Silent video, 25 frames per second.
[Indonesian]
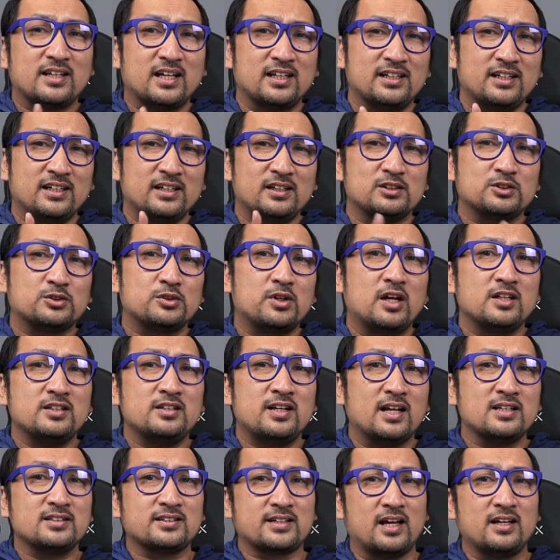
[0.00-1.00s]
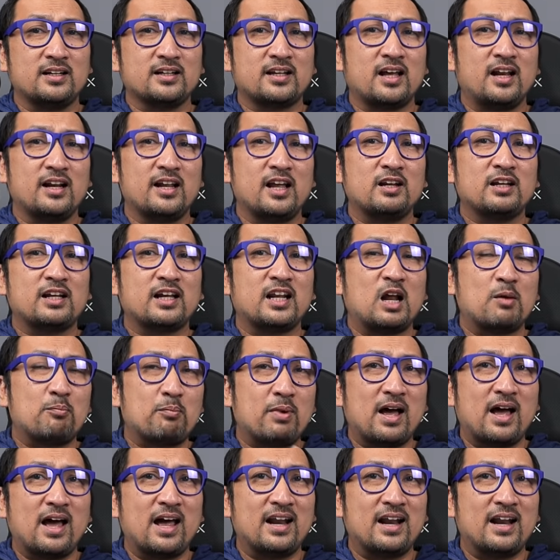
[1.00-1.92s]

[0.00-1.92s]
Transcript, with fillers: tadi sudah jelas kan kalian kenapa